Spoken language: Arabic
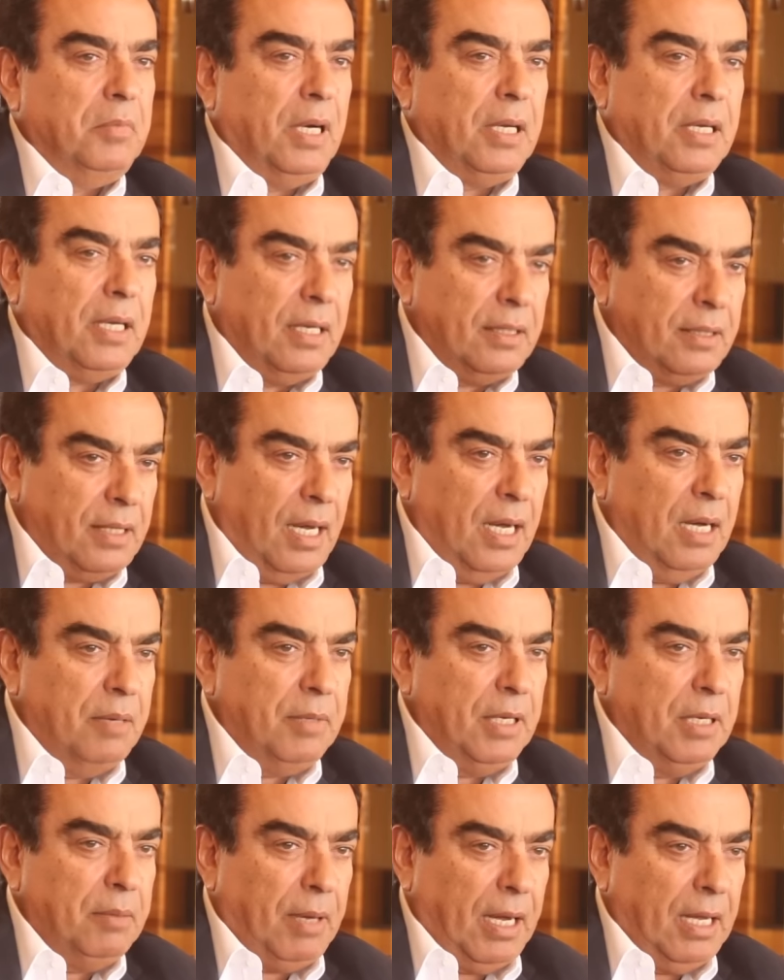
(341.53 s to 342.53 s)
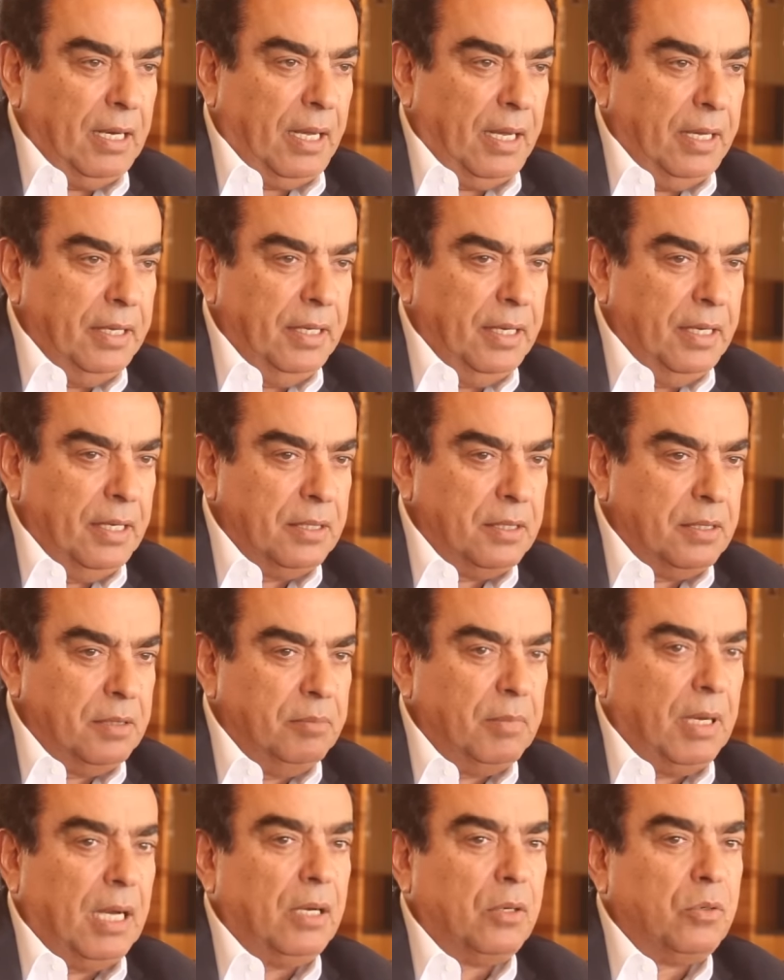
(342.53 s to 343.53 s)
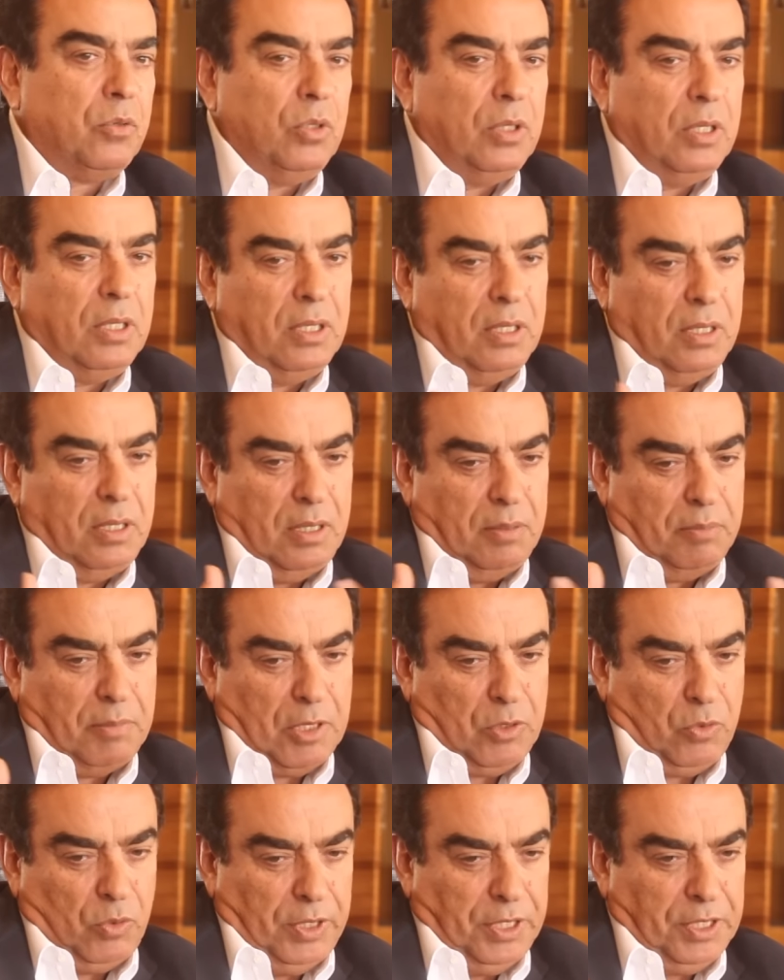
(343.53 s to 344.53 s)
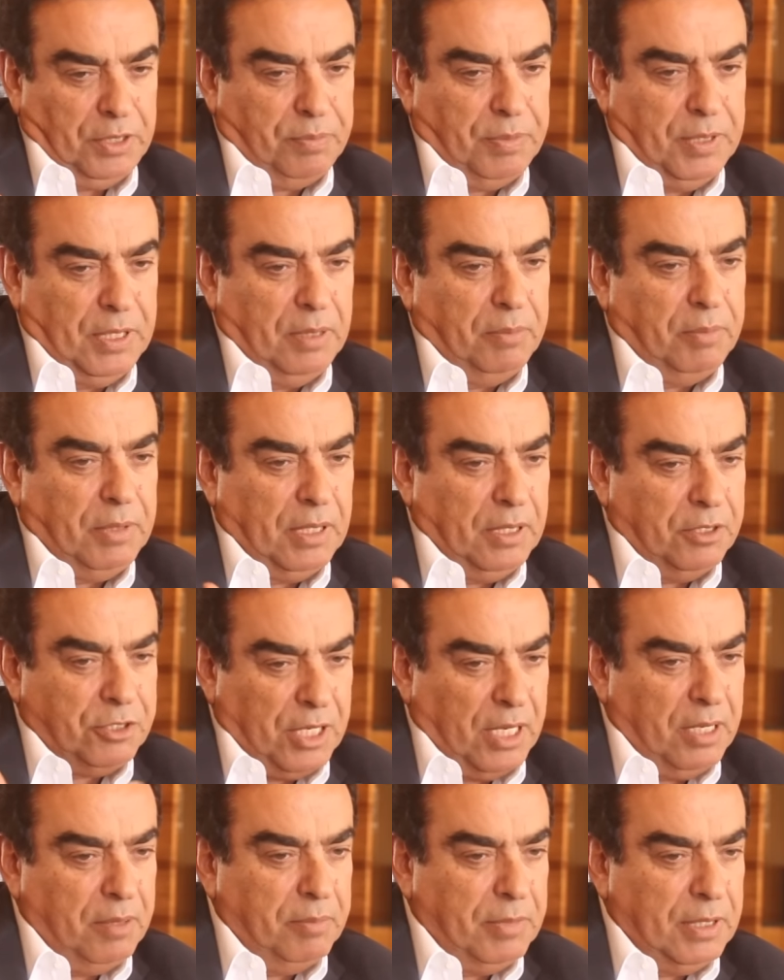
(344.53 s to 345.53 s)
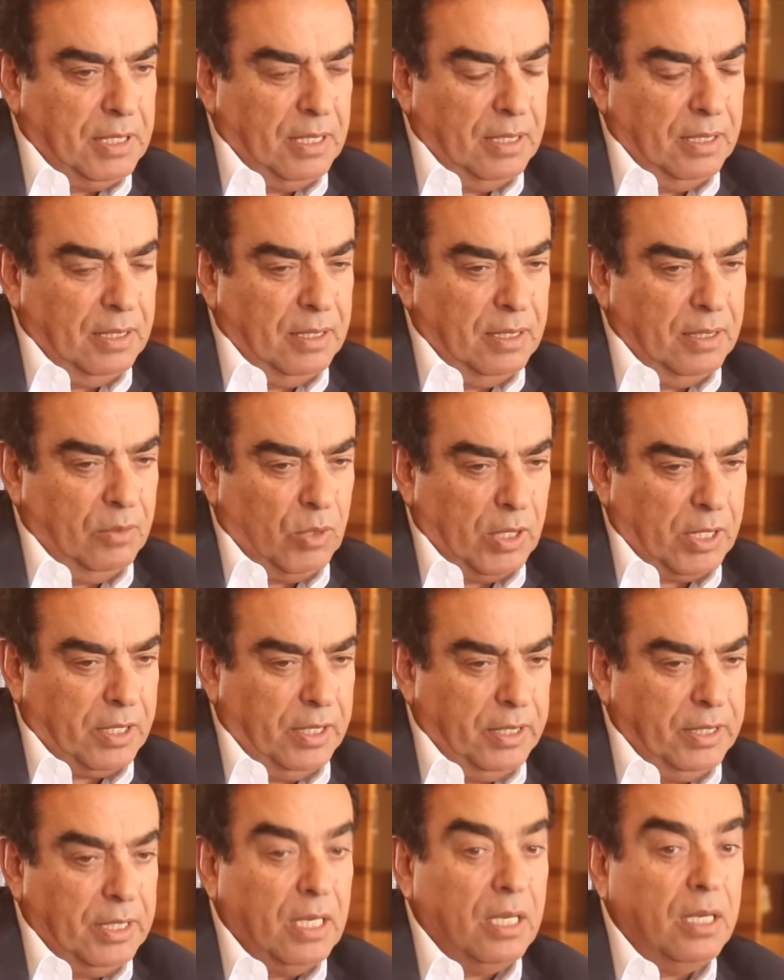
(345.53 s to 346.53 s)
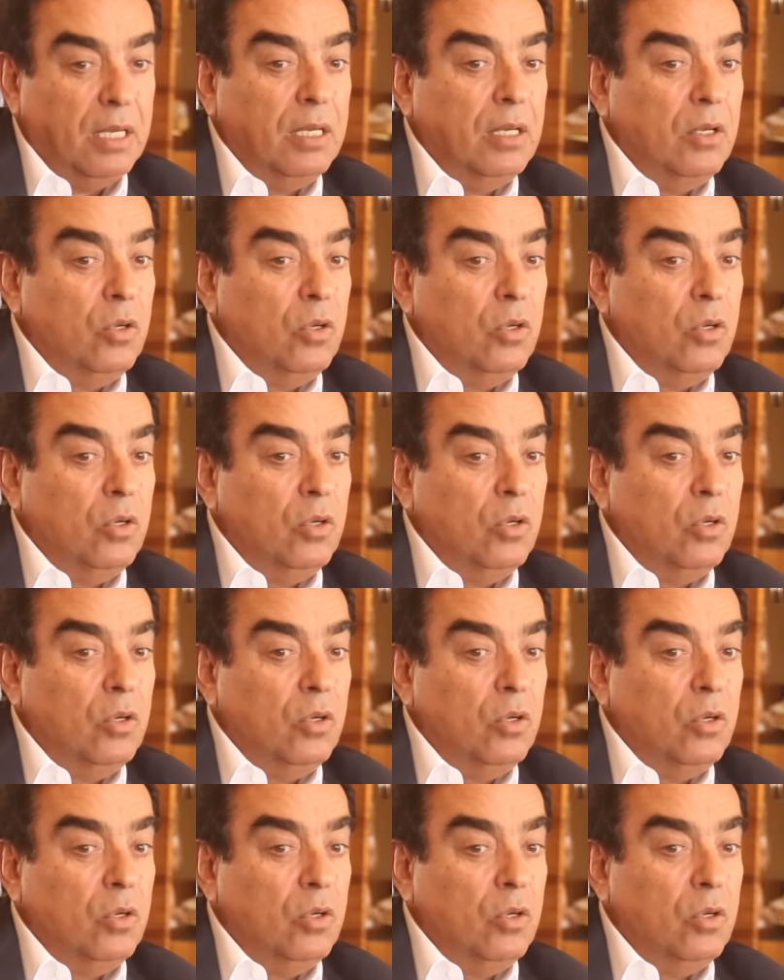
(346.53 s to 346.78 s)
أنا أتعامل مع الحياة مع كل ما يحيط بي بشيء من الواقعية